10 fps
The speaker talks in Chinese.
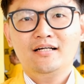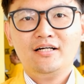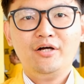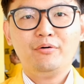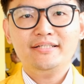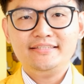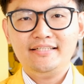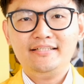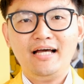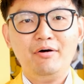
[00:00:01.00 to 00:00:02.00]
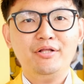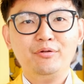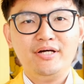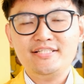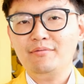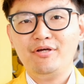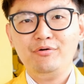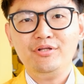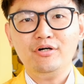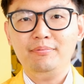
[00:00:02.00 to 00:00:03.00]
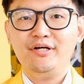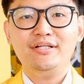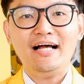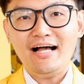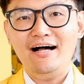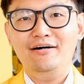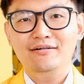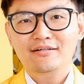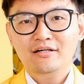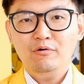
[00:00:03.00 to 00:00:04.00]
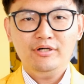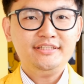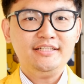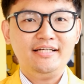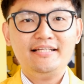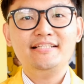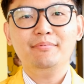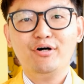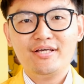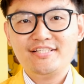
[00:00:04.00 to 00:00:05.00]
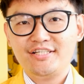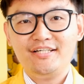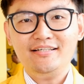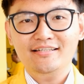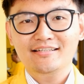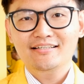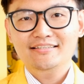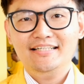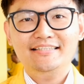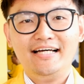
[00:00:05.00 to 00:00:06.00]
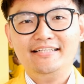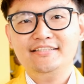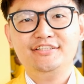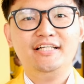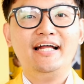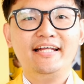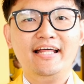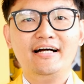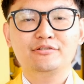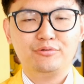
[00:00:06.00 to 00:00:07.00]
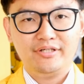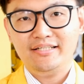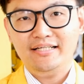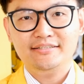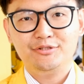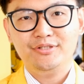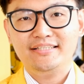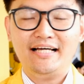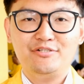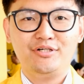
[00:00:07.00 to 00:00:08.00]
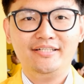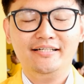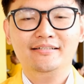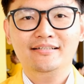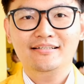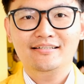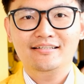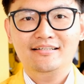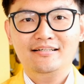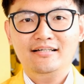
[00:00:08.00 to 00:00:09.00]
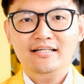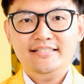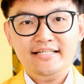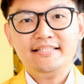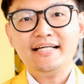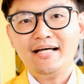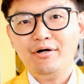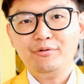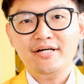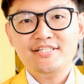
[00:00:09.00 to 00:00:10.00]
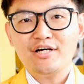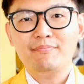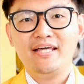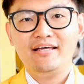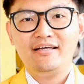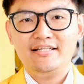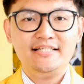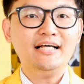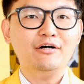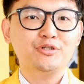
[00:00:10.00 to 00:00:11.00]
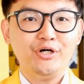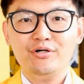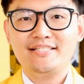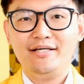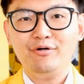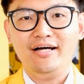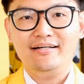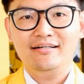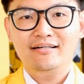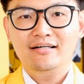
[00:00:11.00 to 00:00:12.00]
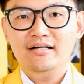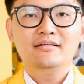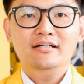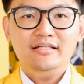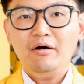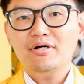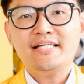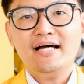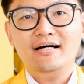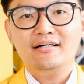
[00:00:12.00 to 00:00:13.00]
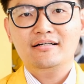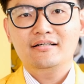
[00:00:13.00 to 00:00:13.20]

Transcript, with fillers: 各位关心台湾队证明运动的朋友，大家好，我是林子萌医师，现在也是时代力量左营男子区的参选人。现在台湾队证明已经到了最后阶段，那我想